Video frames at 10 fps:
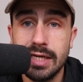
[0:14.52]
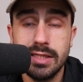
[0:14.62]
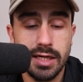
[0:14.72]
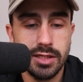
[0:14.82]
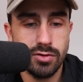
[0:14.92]
C'est
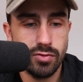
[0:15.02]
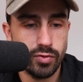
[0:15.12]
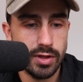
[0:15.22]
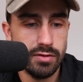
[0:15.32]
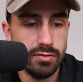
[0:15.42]
assez récent
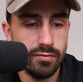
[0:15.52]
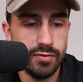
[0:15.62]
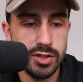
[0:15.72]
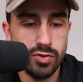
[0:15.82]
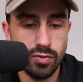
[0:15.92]
qu'on ait une
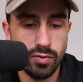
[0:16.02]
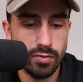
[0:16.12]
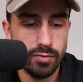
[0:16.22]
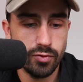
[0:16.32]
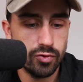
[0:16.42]
vision
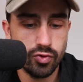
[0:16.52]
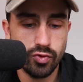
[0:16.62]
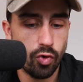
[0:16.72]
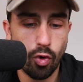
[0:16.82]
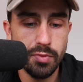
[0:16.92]

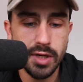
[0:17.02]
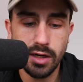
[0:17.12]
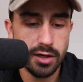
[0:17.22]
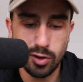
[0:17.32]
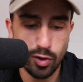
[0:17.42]
trop
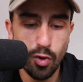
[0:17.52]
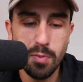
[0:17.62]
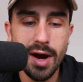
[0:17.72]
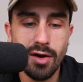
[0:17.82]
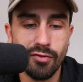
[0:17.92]
bien
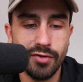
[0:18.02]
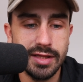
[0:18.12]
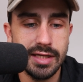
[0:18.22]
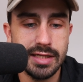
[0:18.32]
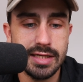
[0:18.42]
globale en
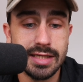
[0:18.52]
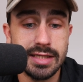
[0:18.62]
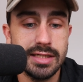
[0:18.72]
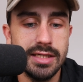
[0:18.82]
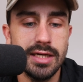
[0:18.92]
fait des, des
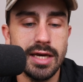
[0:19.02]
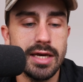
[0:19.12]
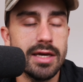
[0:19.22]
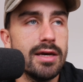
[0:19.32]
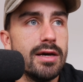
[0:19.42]
statistiques
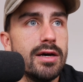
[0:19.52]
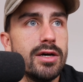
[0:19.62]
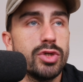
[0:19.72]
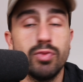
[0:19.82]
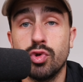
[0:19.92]
et
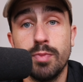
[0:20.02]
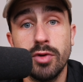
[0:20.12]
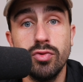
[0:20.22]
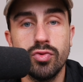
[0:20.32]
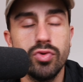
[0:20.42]
je me suis
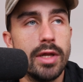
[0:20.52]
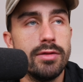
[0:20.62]
perdu du coup